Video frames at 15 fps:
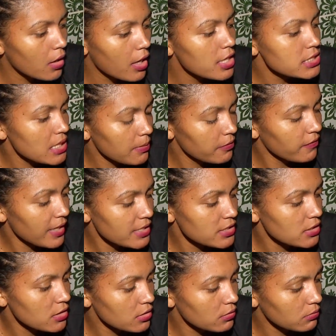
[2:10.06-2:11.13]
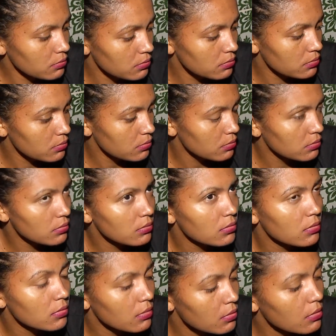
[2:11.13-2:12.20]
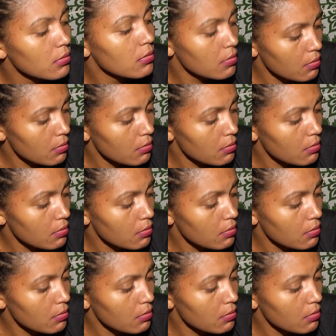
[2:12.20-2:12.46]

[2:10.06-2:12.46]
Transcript: Ele sempre fazia. Sempre fazia, né?